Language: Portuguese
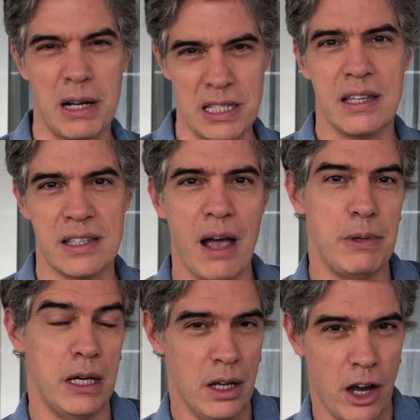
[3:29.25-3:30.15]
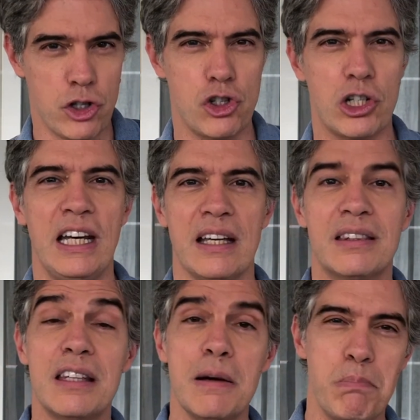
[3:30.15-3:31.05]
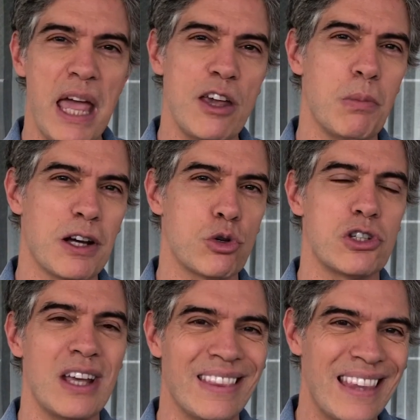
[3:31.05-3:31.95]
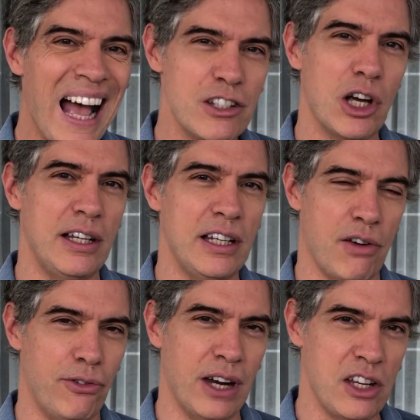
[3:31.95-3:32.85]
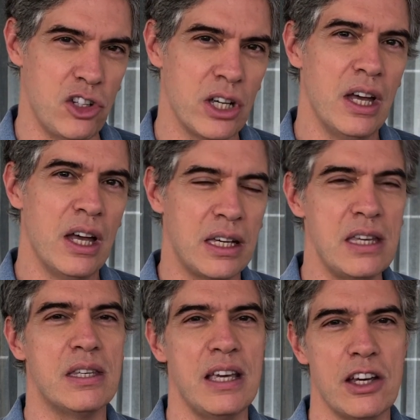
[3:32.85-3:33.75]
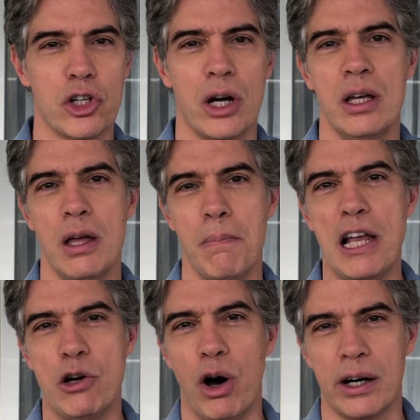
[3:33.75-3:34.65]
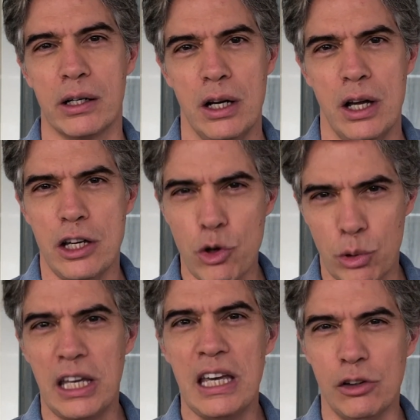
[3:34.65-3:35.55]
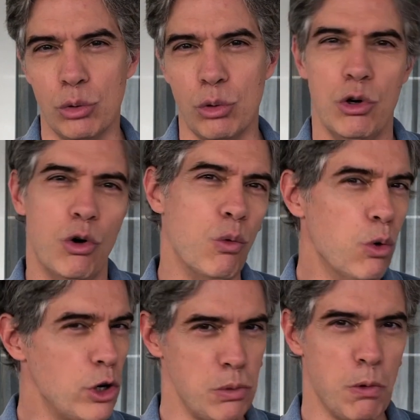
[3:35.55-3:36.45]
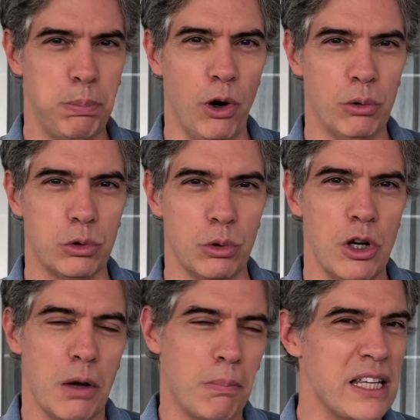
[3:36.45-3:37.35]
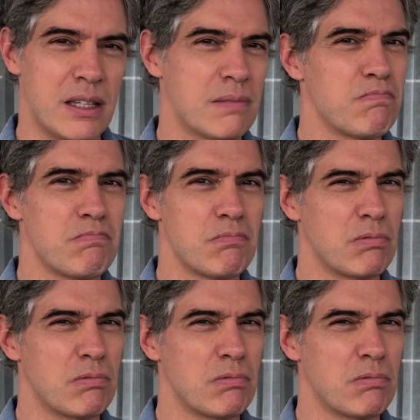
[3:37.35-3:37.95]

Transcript: mas quem sabe a gente cria também uma sociedade ali na frente que seja melhor. E o quinto, o último ponto, mas